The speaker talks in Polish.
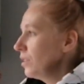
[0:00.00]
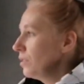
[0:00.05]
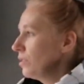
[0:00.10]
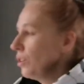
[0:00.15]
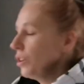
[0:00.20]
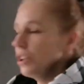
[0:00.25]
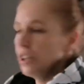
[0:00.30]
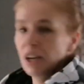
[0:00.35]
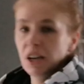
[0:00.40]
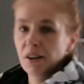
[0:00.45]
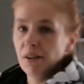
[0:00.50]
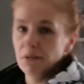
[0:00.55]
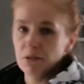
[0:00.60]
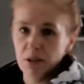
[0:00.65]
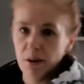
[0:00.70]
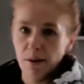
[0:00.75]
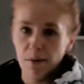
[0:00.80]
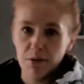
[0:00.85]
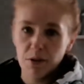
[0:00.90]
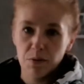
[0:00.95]
no i ja nie wiem, co
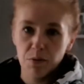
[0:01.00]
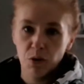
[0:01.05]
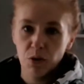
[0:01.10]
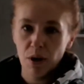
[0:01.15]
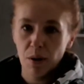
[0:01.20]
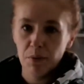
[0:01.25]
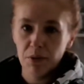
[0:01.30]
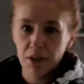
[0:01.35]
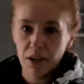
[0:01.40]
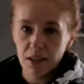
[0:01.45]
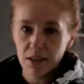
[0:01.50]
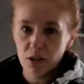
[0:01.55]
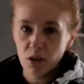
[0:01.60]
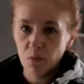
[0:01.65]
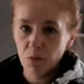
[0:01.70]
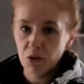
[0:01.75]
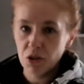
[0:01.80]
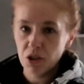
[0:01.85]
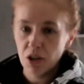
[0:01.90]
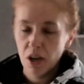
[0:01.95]
ja mam z tymi kurami teraz
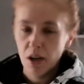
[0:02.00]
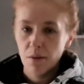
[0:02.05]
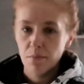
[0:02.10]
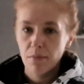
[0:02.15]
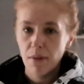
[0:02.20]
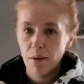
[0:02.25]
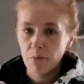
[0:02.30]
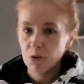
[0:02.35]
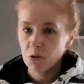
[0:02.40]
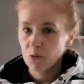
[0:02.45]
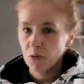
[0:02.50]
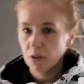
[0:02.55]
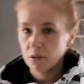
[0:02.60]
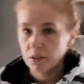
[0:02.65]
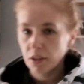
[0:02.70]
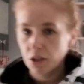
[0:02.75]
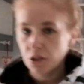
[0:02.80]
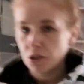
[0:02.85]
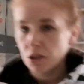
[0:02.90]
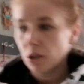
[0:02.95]
zrobić. Mam
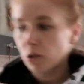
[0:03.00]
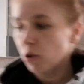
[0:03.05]
świąteczny